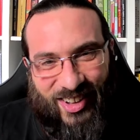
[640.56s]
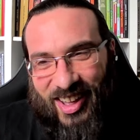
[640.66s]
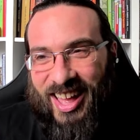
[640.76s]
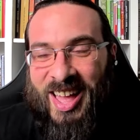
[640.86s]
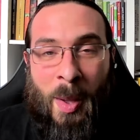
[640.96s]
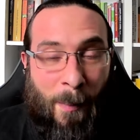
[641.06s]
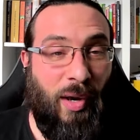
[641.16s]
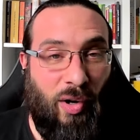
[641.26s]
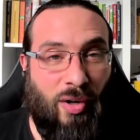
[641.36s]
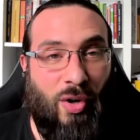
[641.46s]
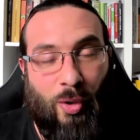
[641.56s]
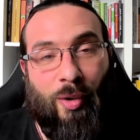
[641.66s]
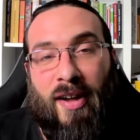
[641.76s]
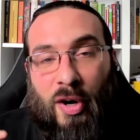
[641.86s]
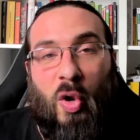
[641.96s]
cioè, però loro
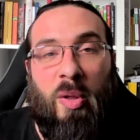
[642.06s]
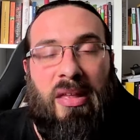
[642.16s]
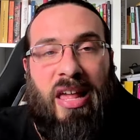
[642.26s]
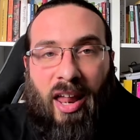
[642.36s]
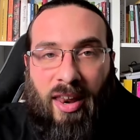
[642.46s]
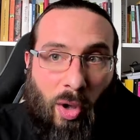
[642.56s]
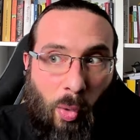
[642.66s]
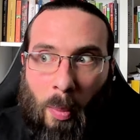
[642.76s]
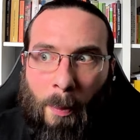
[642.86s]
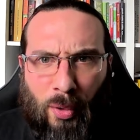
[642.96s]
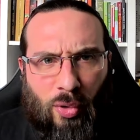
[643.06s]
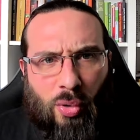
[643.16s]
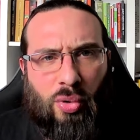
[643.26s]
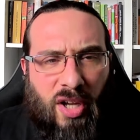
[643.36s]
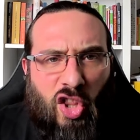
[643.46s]
fanno i miliardi con un
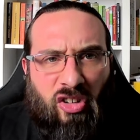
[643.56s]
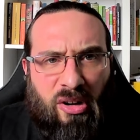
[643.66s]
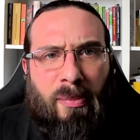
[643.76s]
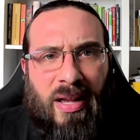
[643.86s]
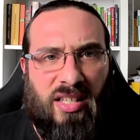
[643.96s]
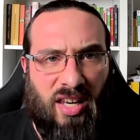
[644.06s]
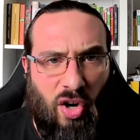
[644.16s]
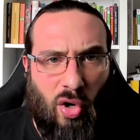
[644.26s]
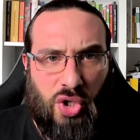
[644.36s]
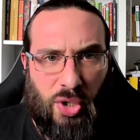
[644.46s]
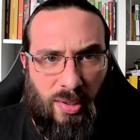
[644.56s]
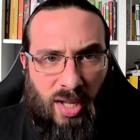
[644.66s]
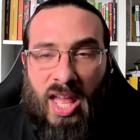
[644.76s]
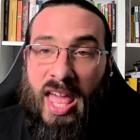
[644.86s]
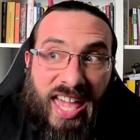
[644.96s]
prodotto che dovrebbe essere nostro
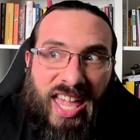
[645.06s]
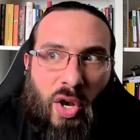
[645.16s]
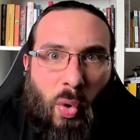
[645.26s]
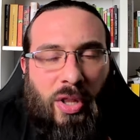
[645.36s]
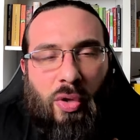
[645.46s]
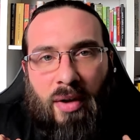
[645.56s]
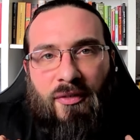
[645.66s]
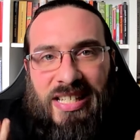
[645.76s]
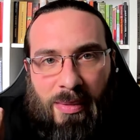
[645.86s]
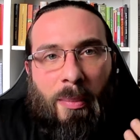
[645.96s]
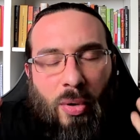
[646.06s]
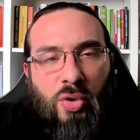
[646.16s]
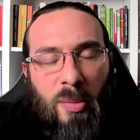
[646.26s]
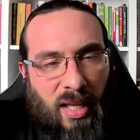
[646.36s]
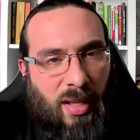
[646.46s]
e che noi in teoria facciamo
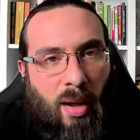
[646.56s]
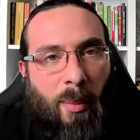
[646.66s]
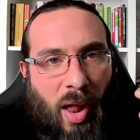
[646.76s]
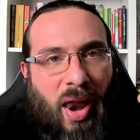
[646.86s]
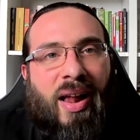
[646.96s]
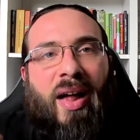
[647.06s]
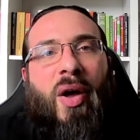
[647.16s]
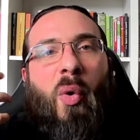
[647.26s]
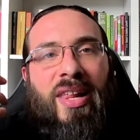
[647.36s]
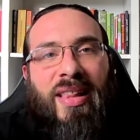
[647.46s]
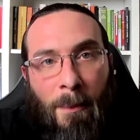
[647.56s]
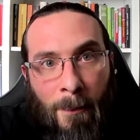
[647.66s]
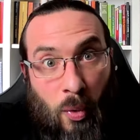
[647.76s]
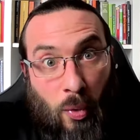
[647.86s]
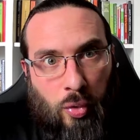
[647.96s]
molto meglio, ha una, una qualità
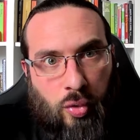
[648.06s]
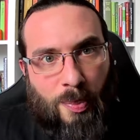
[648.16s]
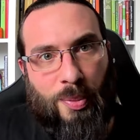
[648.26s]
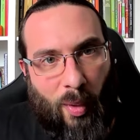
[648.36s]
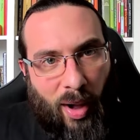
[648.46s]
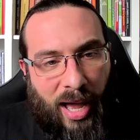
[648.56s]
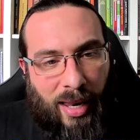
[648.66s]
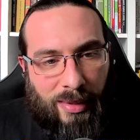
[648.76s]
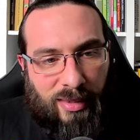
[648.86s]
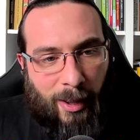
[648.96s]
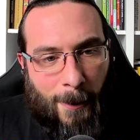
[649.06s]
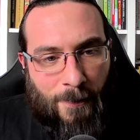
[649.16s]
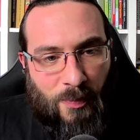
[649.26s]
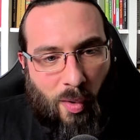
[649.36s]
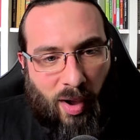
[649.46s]
molto più alta.
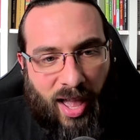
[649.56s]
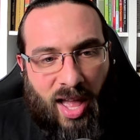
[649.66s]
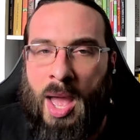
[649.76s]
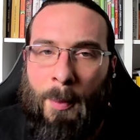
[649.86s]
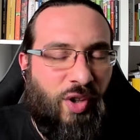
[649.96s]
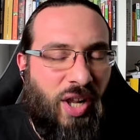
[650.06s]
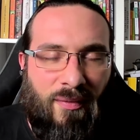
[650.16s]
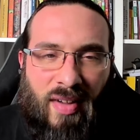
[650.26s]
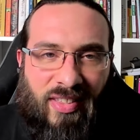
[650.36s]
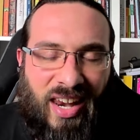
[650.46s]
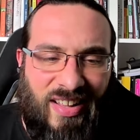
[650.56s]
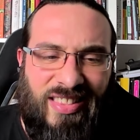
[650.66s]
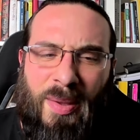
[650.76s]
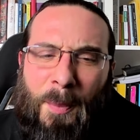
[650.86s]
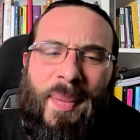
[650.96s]
Ok, potremmo andare
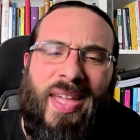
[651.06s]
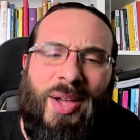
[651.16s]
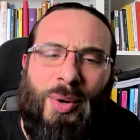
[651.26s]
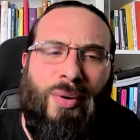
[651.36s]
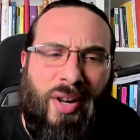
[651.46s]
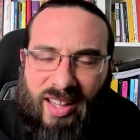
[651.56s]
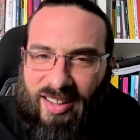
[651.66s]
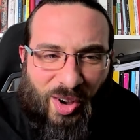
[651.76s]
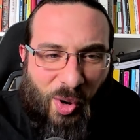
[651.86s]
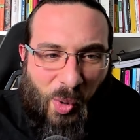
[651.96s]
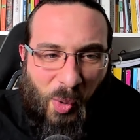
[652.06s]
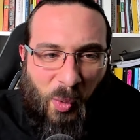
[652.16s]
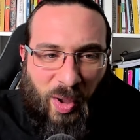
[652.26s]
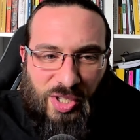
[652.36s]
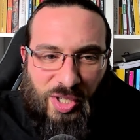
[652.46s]
avanti per ore con
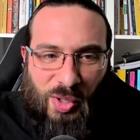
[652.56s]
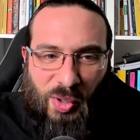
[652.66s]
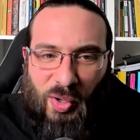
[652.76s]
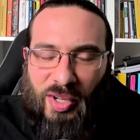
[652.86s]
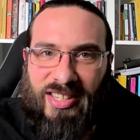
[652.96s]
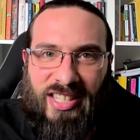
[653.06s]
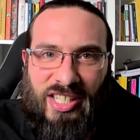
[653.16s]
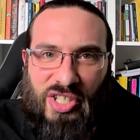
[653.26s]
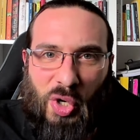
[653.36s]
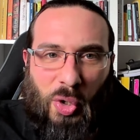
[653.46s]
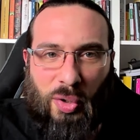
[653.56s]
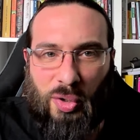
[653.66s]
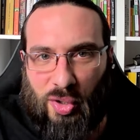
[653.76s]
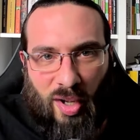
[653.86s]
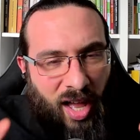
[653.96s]
questo
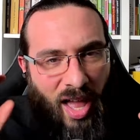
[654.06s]
discorso.